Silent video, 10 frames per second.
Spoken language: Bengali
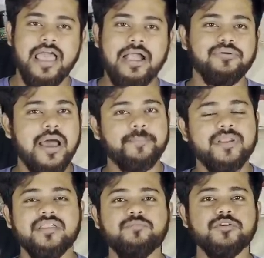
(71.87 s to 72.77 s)
এখন
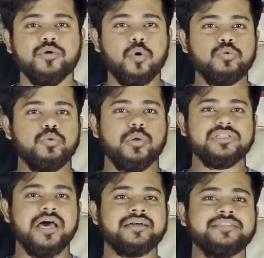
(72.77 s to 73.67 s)
আপনাদের মনে কৌতূহল
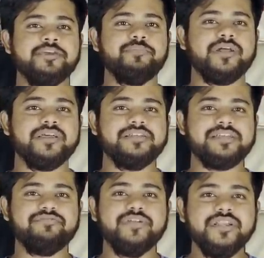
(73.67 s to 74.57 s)
থাকতেই পারে
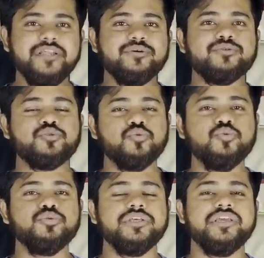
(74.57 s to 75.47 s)
যে ভিডিওর
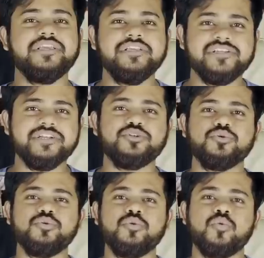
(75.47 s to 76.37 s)
শুরুতে কিসের
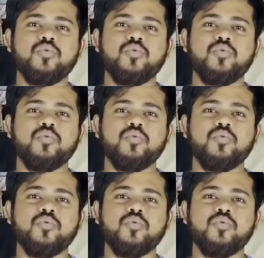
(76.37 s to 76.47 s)
জন্য